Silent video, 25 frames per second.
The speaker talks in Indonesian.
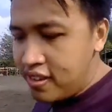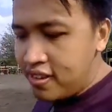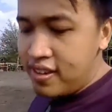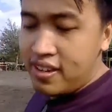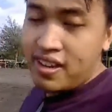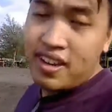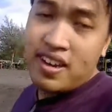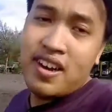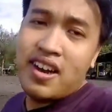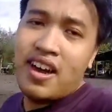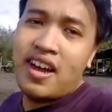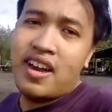
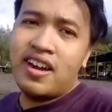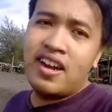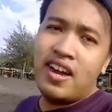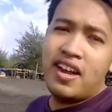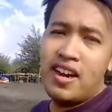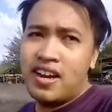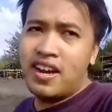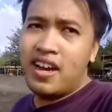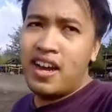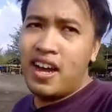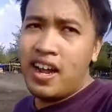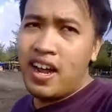dengan
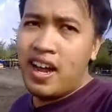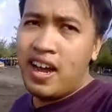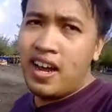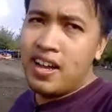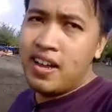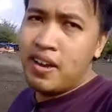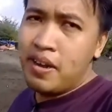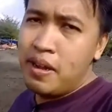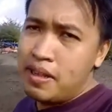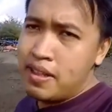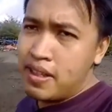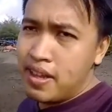harga
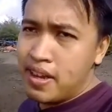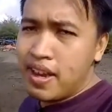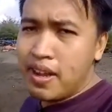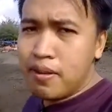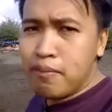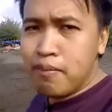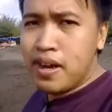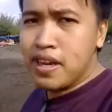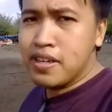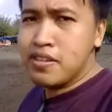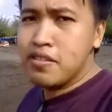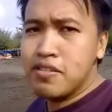tiket
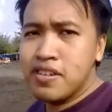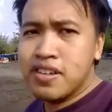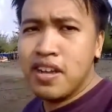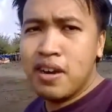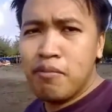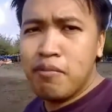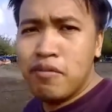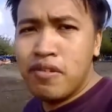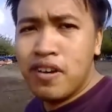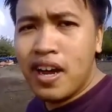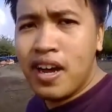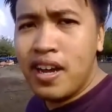masuknya
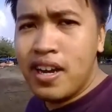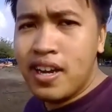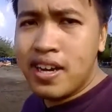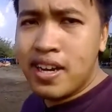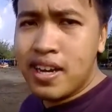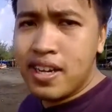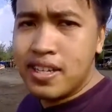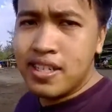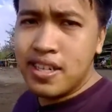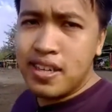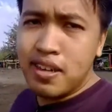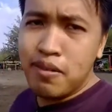murah ini
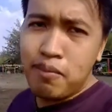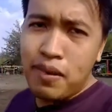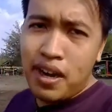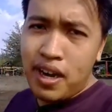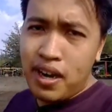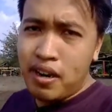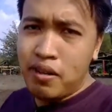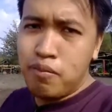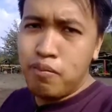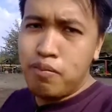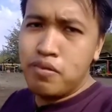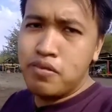guys
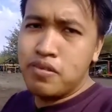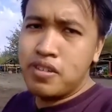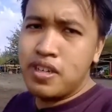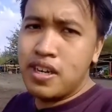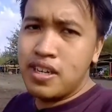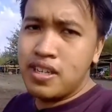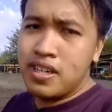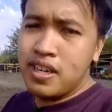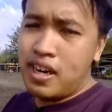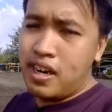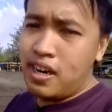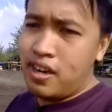5000
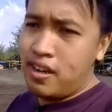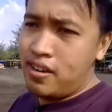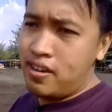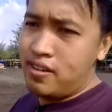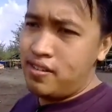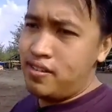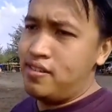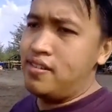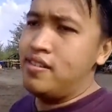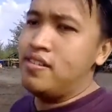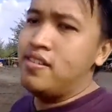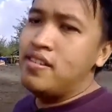saja
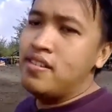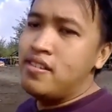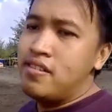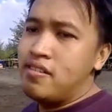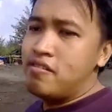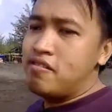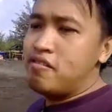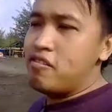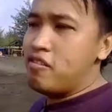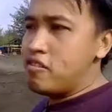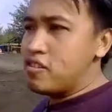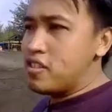
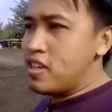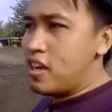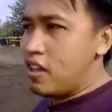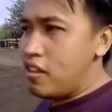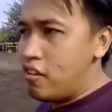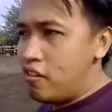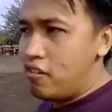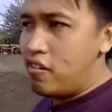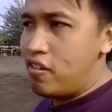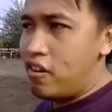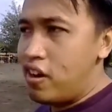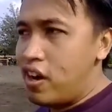untuk
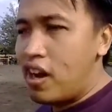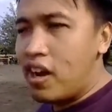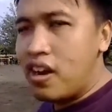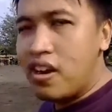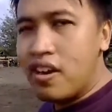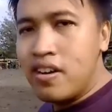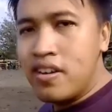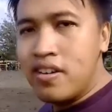satu orang.